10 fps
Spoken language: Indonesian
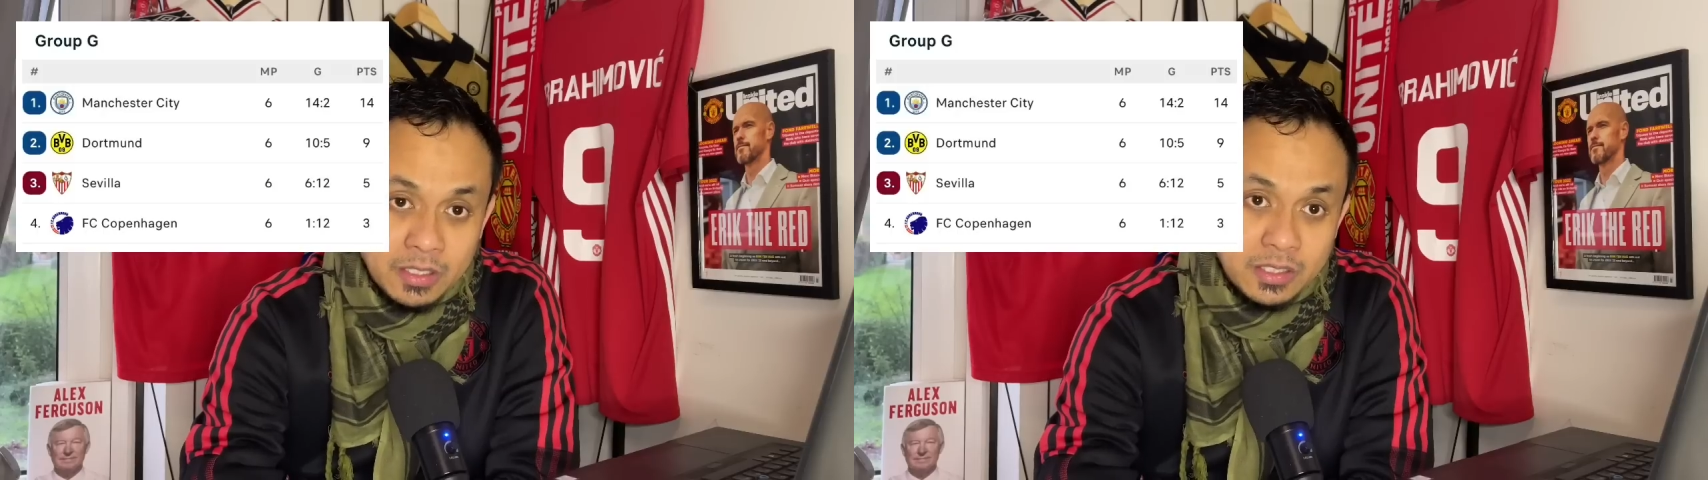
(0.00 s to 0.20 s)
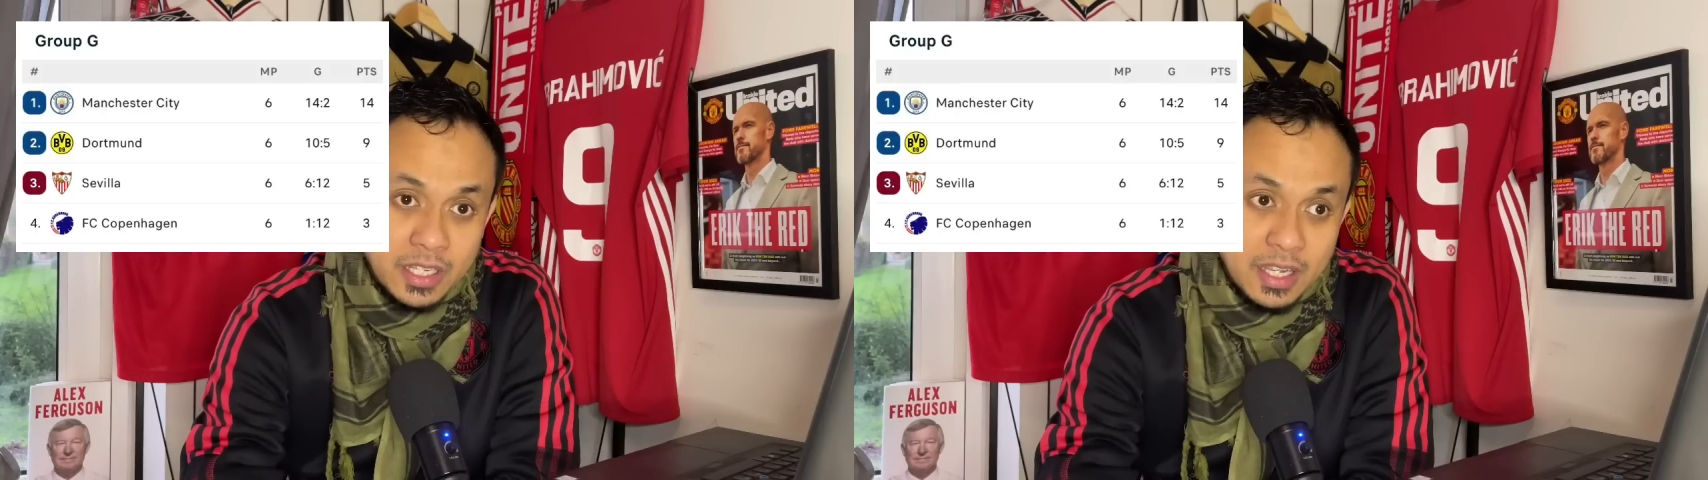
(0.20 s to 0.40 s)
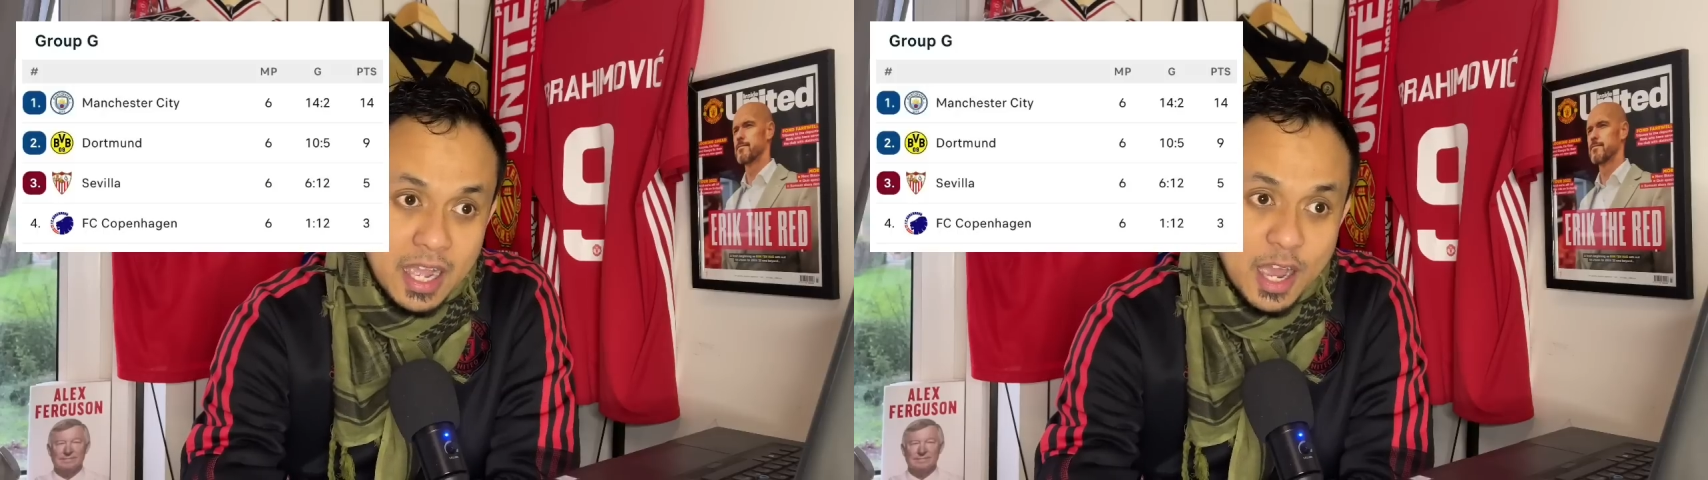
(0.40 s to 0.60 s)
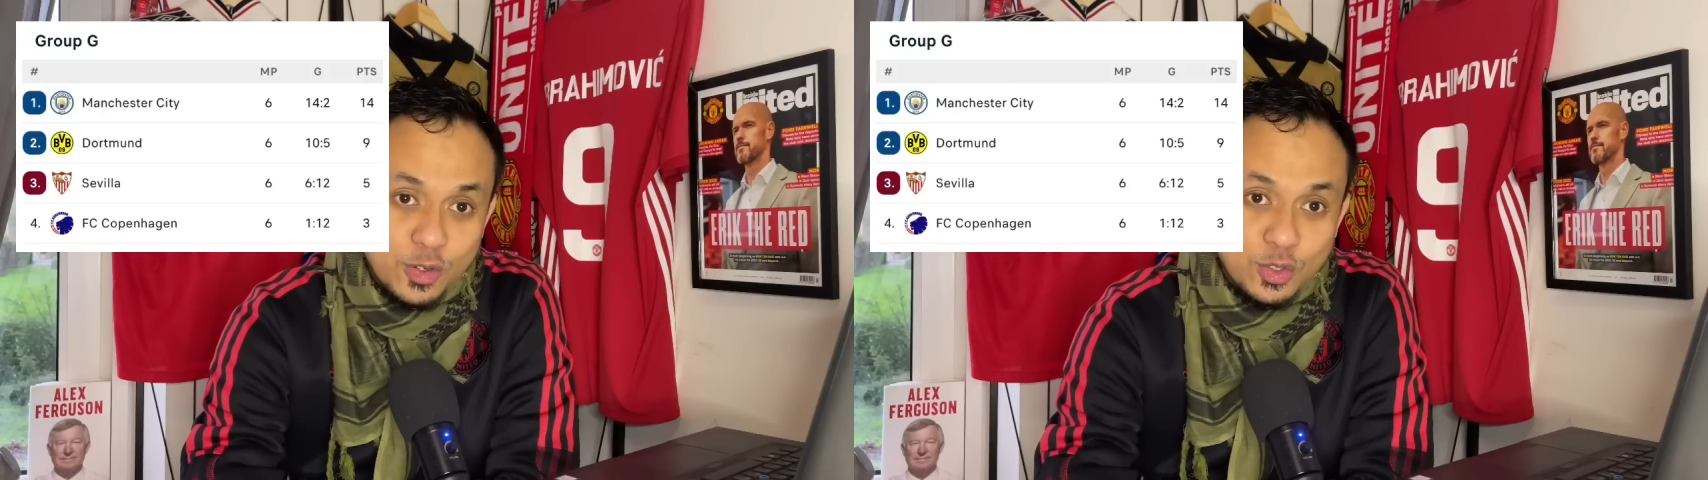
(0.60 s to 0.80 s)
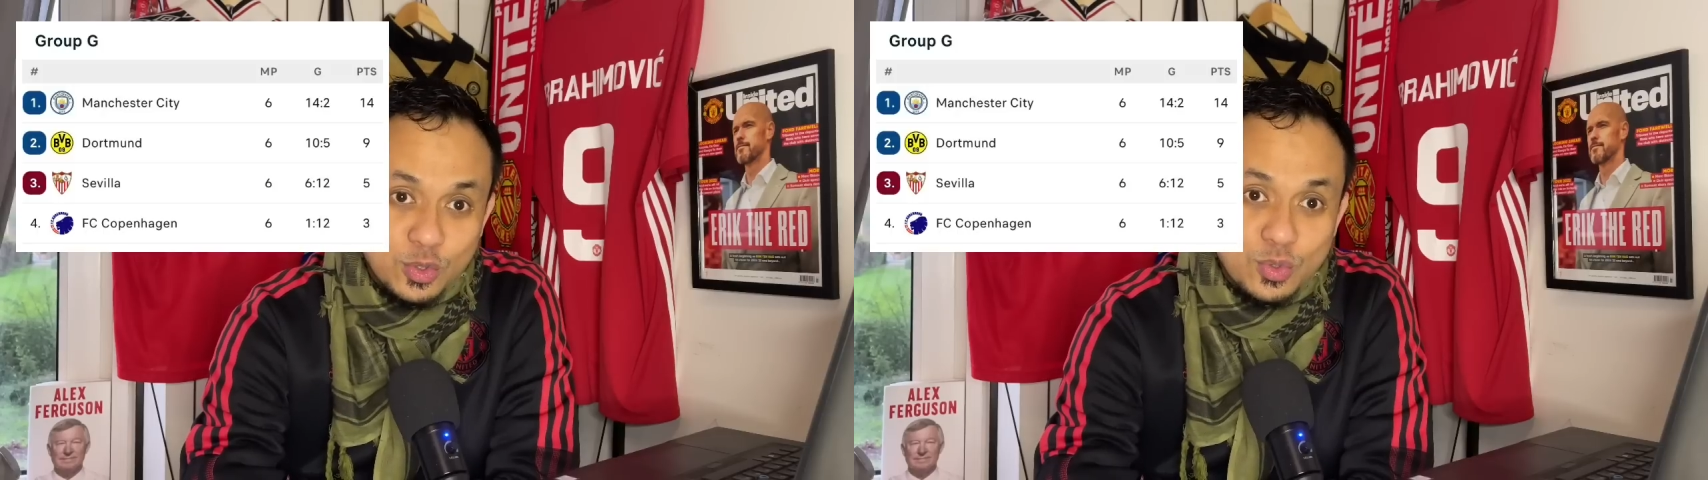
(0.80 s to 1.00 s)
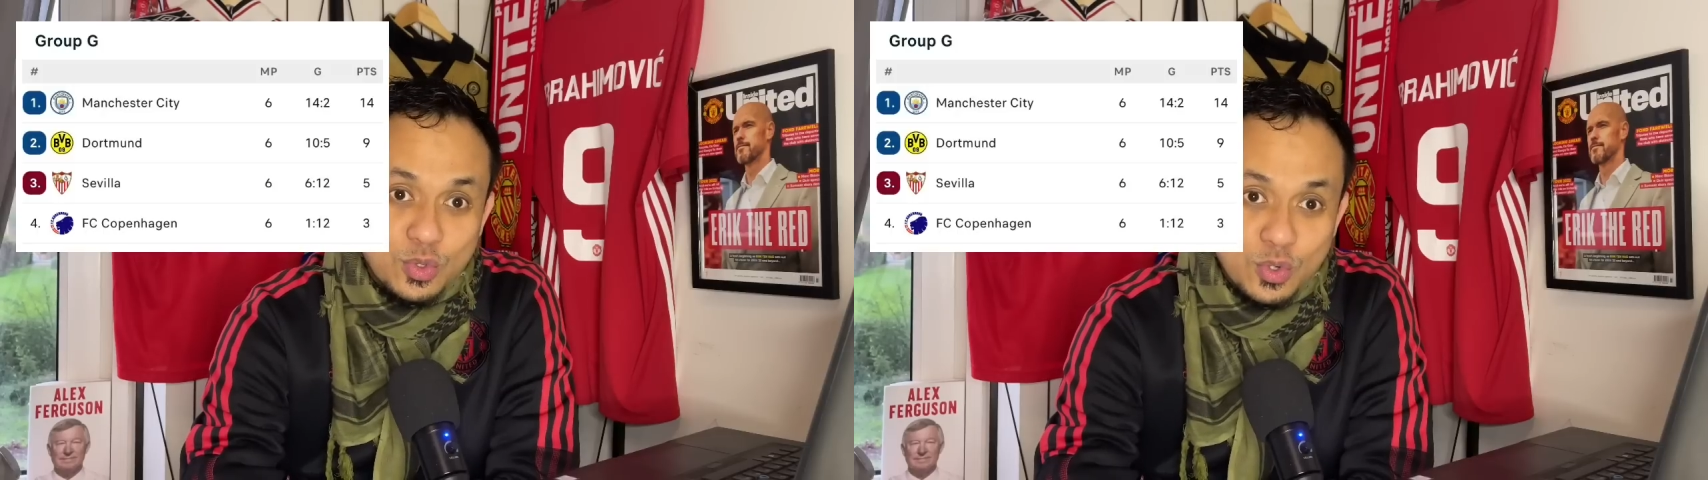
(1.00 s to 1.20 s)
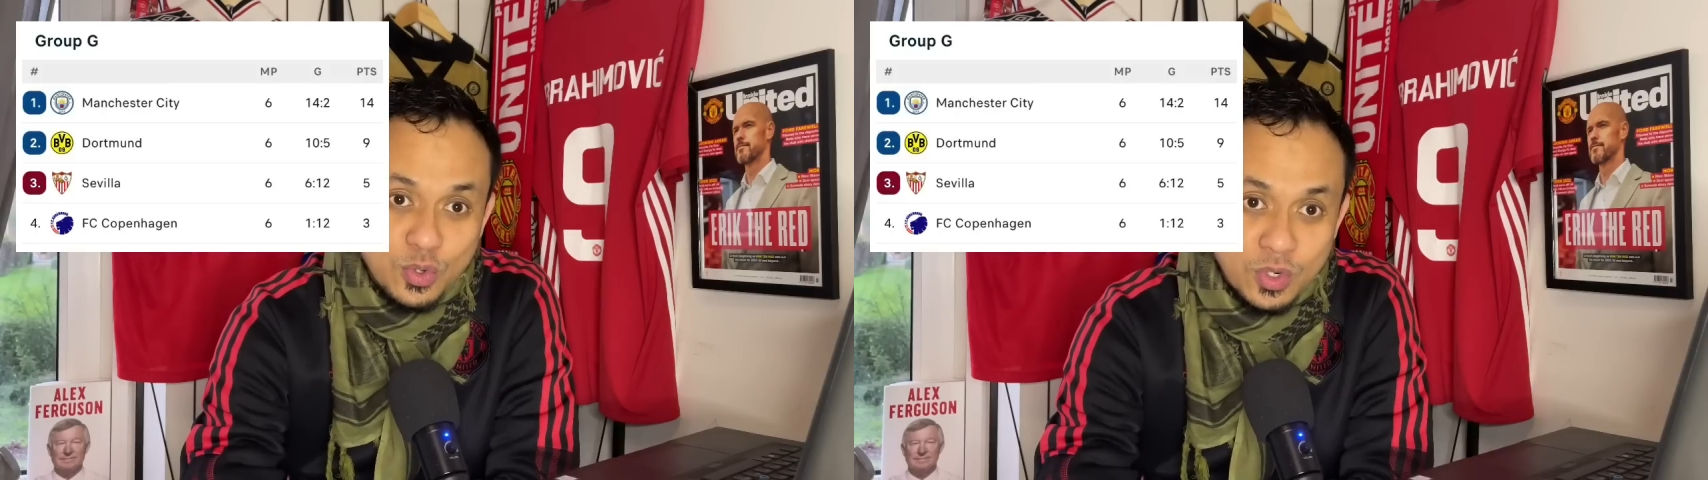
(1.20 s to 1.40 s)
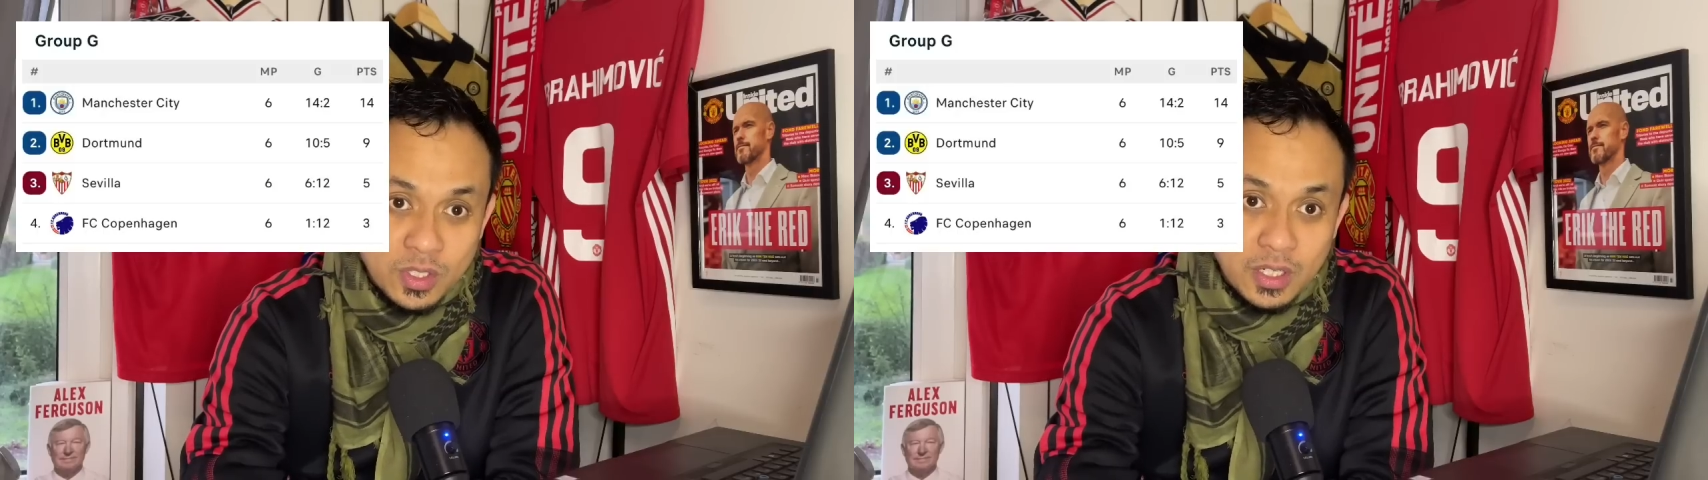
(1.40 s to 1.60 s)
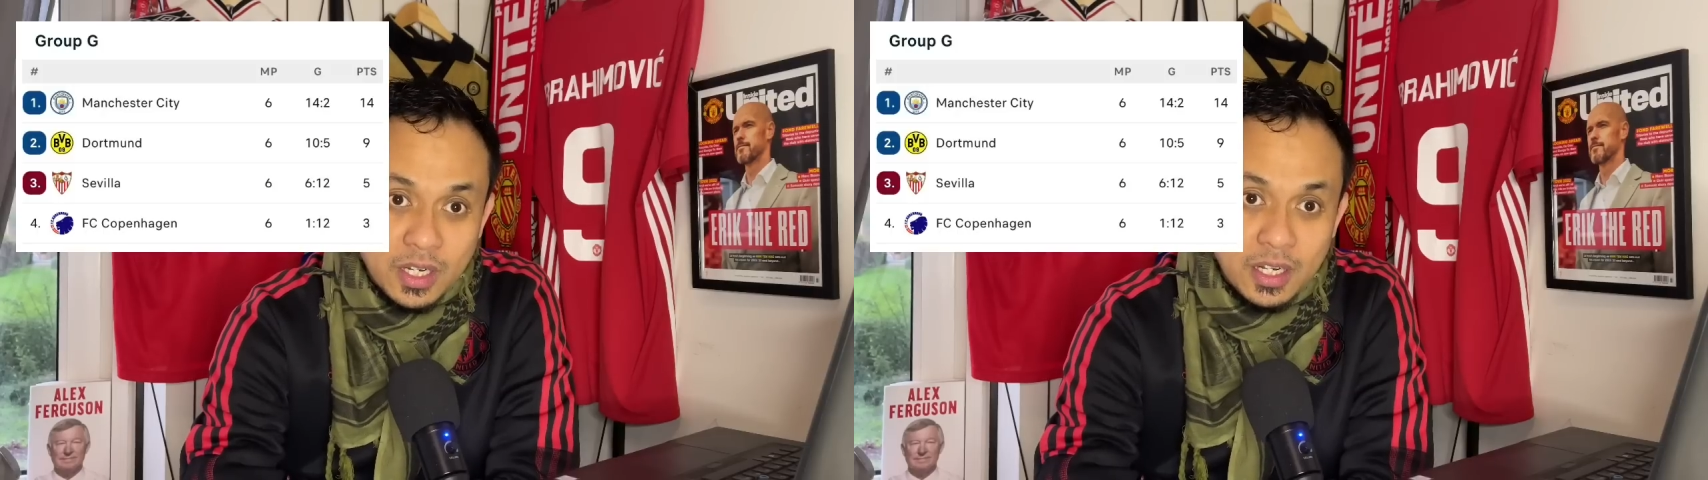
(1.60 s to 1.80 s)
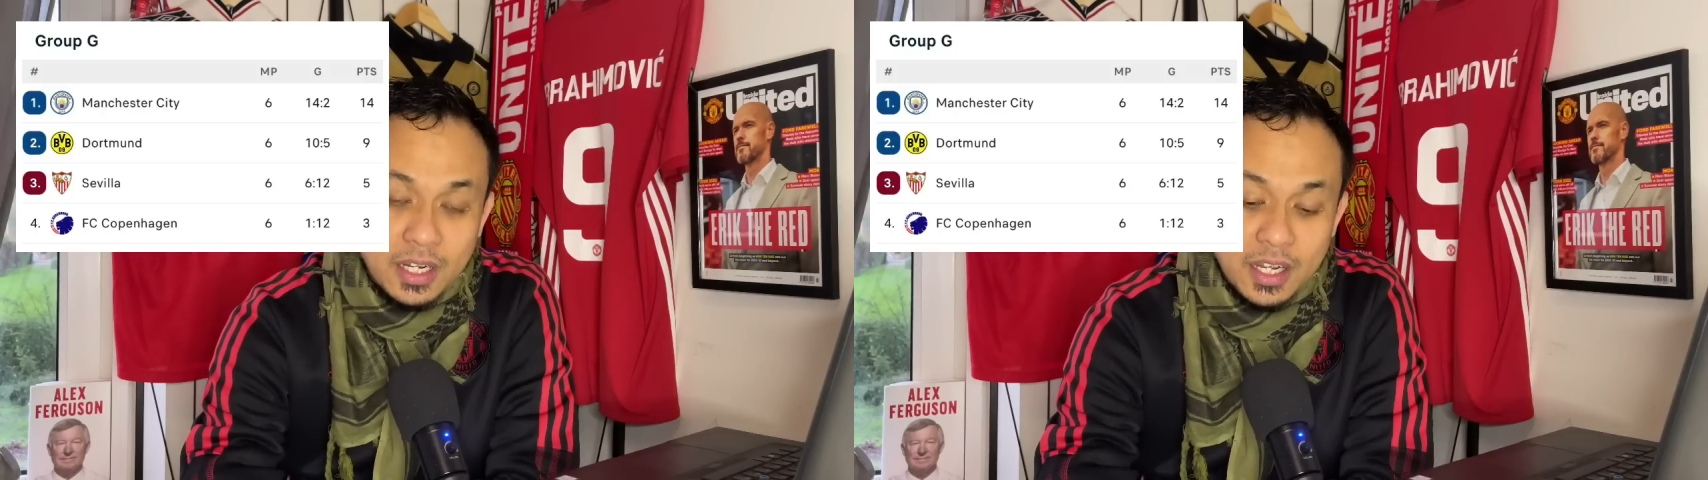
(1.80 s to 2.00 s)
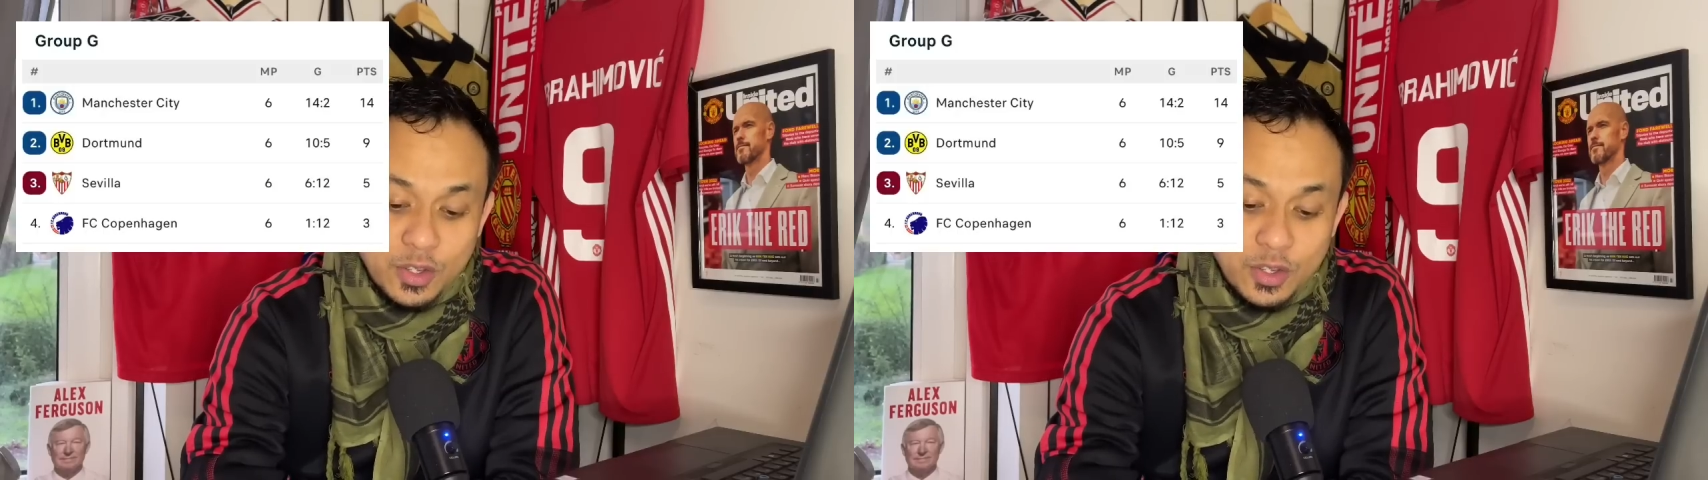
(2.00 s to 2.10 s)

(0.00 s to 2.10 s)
sehingga harus turun ke